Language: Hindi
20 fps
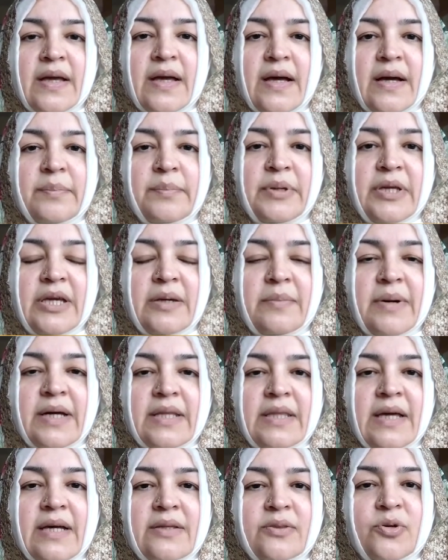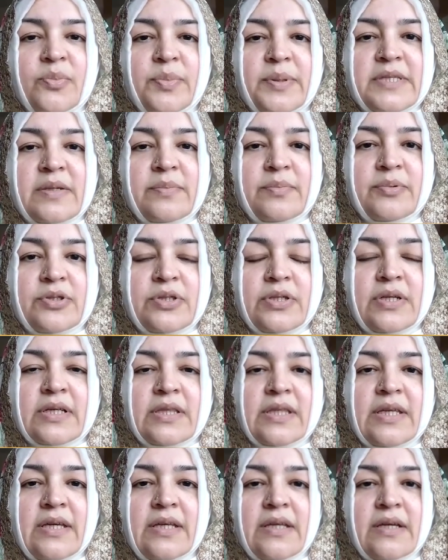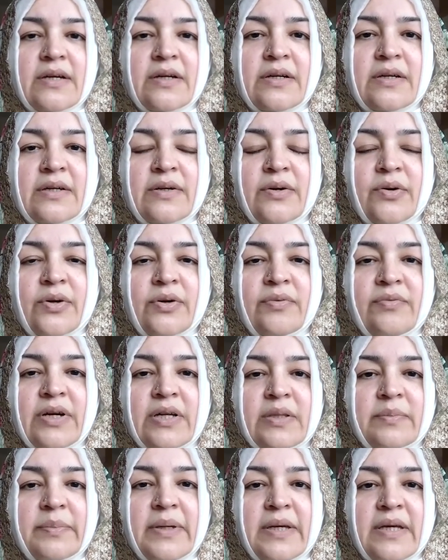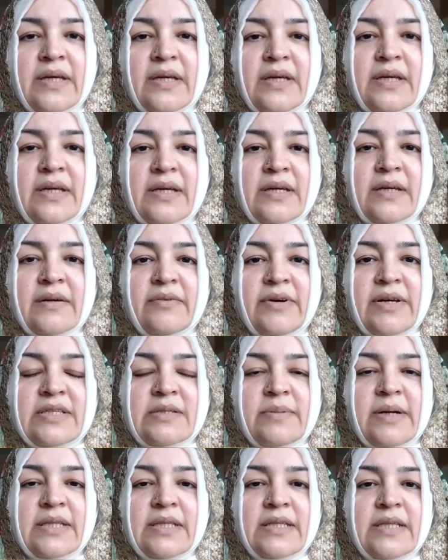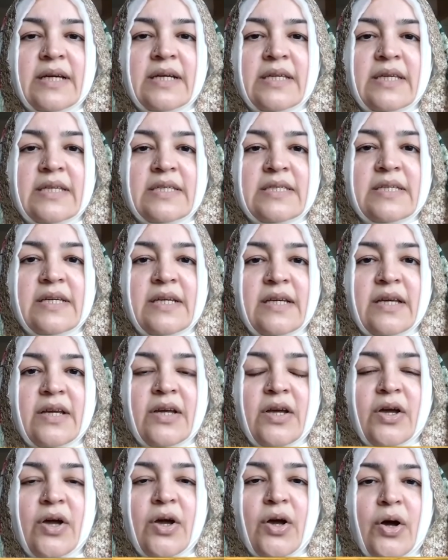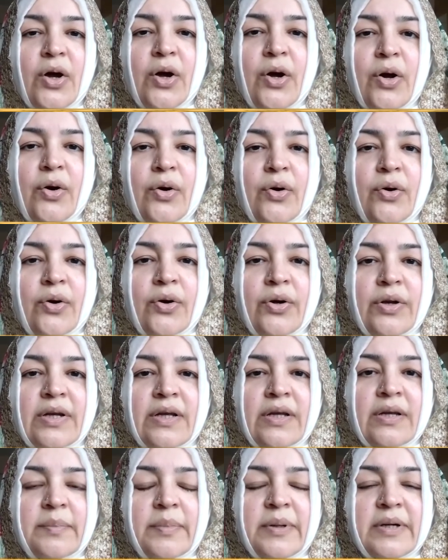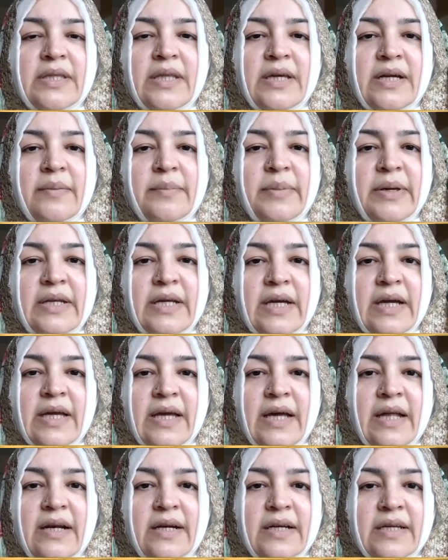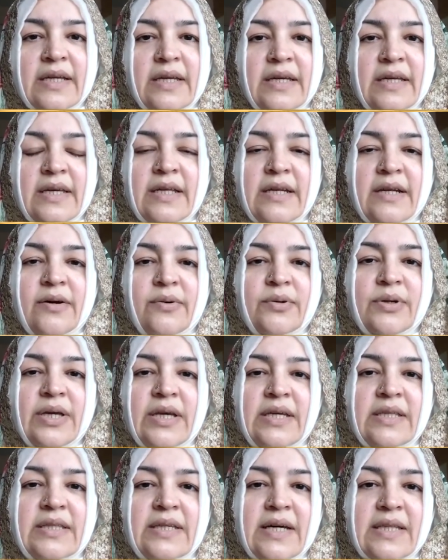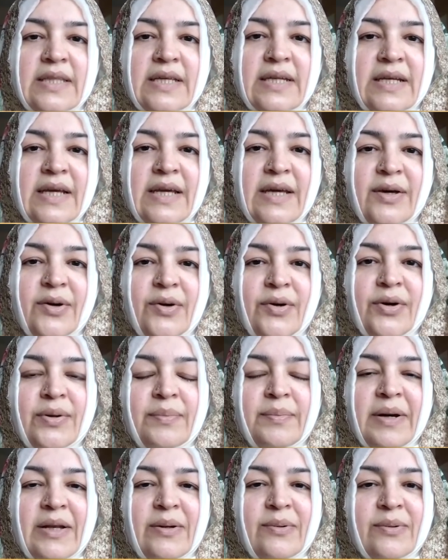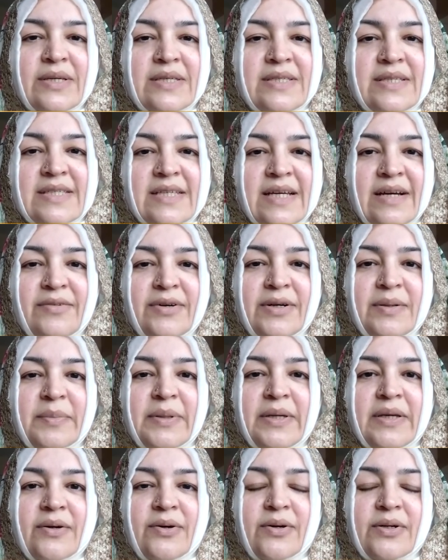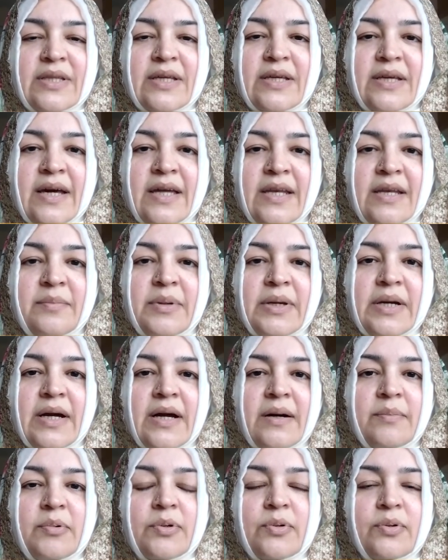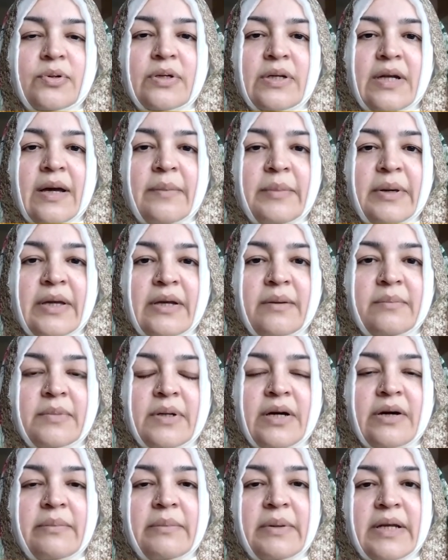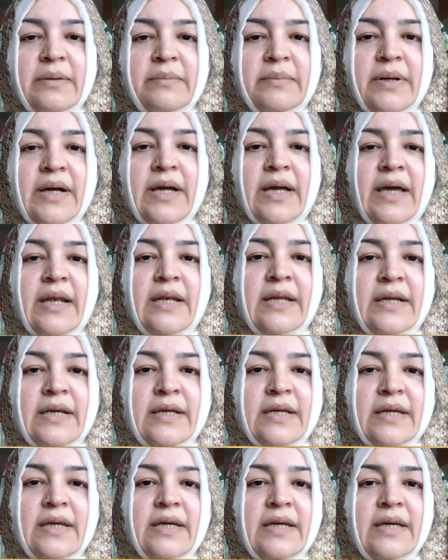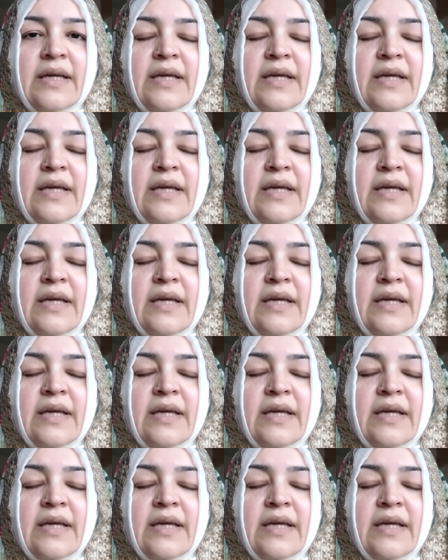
अपनी इबादत को पसे पुश रख दें और वक्त पे वाजिबात अदा कीजिए और पर्दे का बहने ख्याल रखें ये ना हो कि ईद का दिन है और बालों की सजावट में और तैयारी में आप लोग ना महरम का और महरम का ख्याल ना रखें